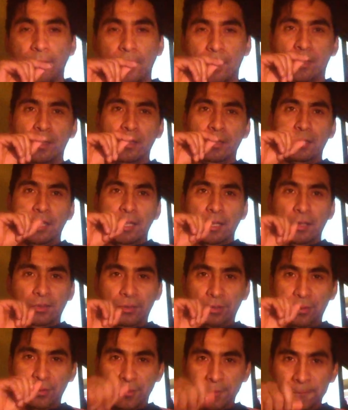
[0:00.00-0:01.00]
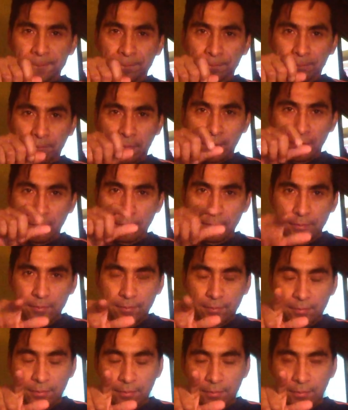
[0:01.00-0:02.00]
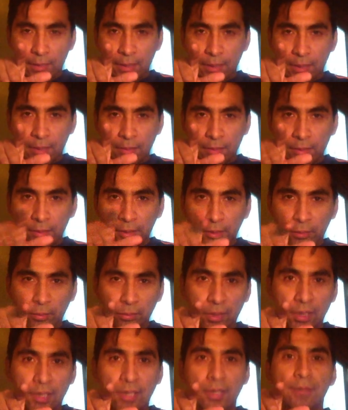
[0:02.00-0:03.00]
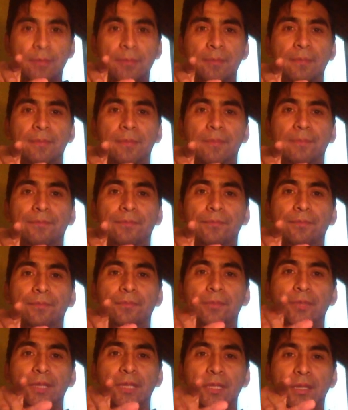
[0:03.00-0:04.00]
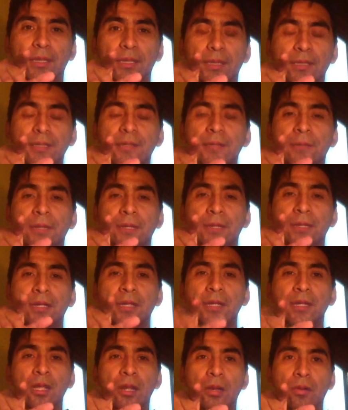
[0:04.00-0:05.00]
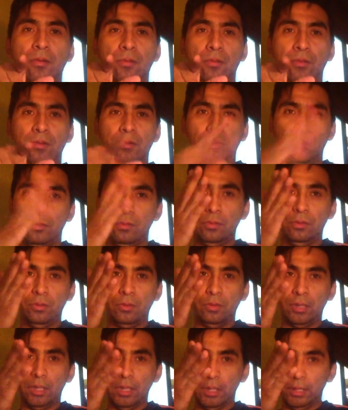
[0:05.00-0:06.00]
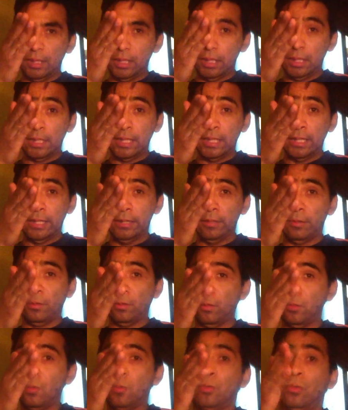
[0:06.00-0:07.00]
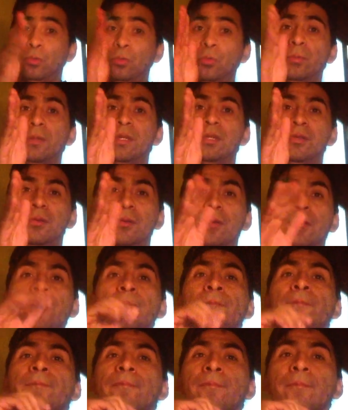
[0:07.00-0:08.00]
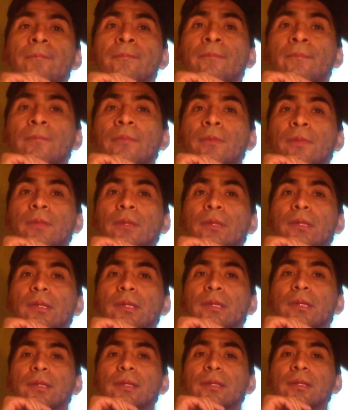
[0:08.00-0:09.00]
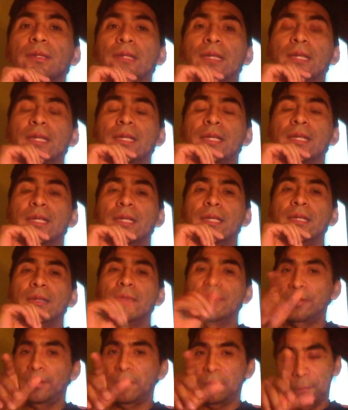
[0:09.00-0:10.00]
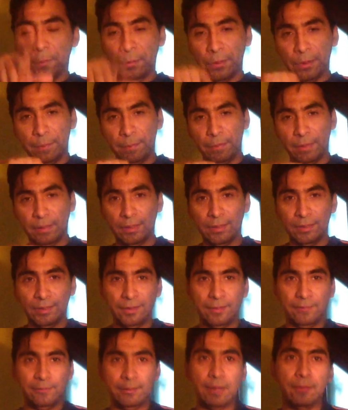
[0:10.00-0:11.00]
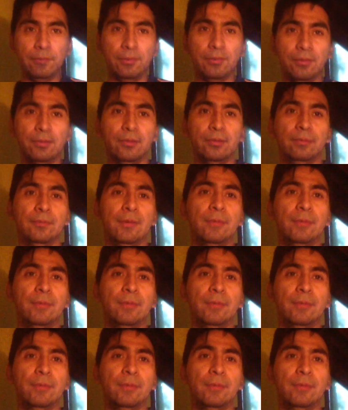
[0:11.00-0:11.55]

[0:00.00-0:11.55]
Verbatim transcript: En esta lección, va, ahorita que toqué, tienen que ver el error. ¿En qué, error tuve yo? Y que ustedes lo pueden percatar. Vamos.